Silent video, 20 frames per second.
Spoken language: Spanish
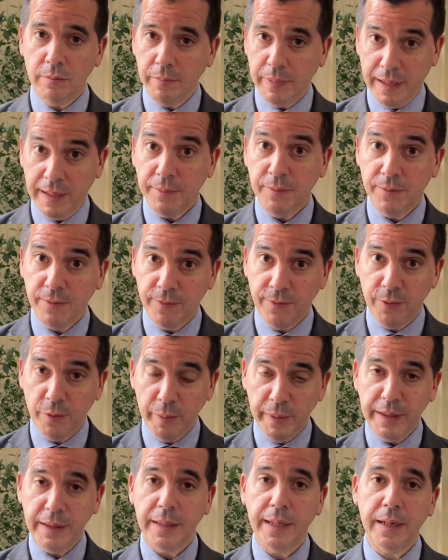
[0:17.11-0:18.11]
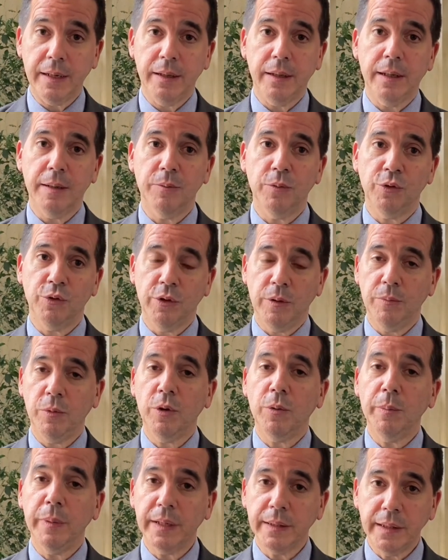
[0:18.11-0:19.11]
para fomentar y
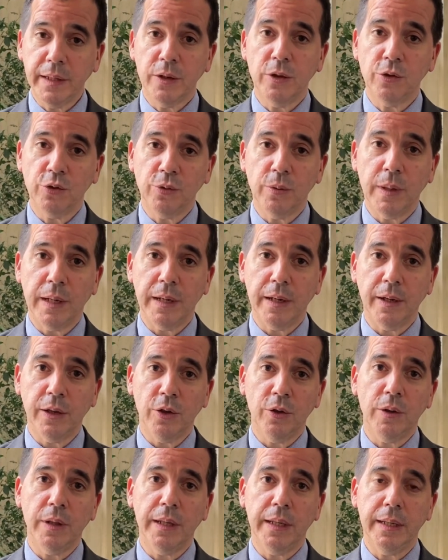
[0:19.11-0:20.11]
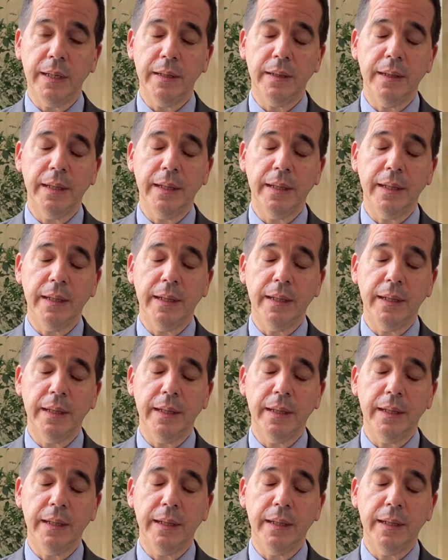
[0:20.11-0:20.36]
convertirnos en una región de,